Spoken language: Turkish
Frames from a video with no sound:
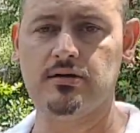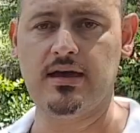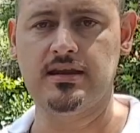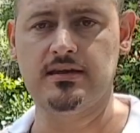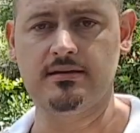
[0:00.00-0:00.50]

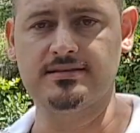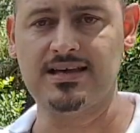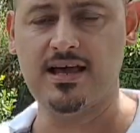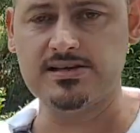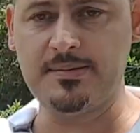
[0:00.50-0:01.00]
yani
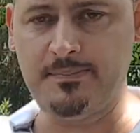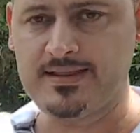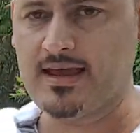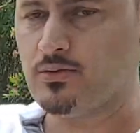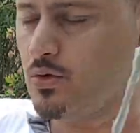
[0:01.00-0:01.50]
sadece
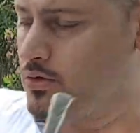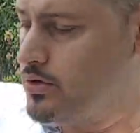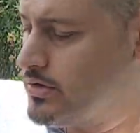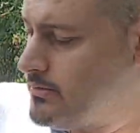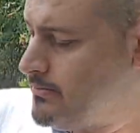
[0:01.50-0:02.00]
beden
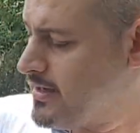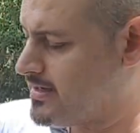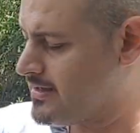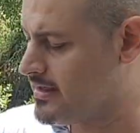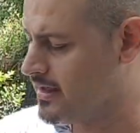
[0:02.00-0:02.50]
olduğu gibi
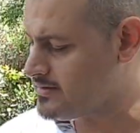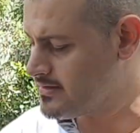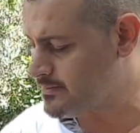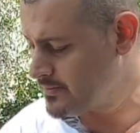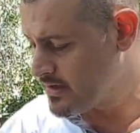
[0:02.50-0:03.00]
makineye
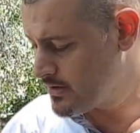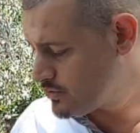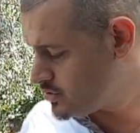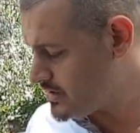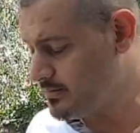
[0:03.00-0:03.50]
atılıp
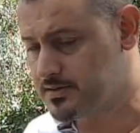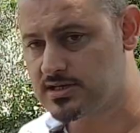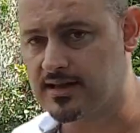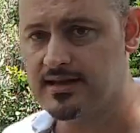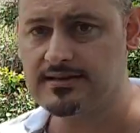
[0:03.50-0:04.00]
güzel bir
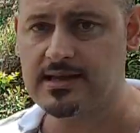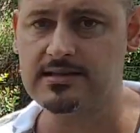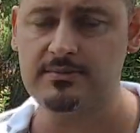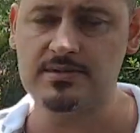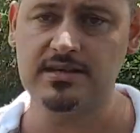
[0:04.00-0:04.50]
şekilde
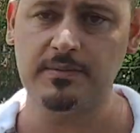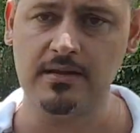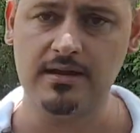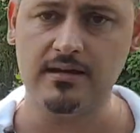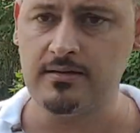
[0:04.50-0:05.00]
temiz
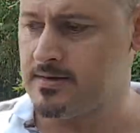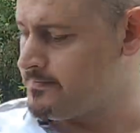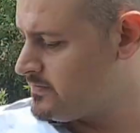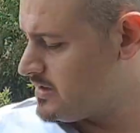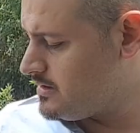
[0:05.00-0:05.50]
yapılarak
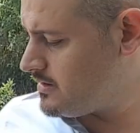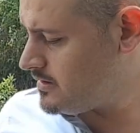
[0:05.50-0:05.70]
e,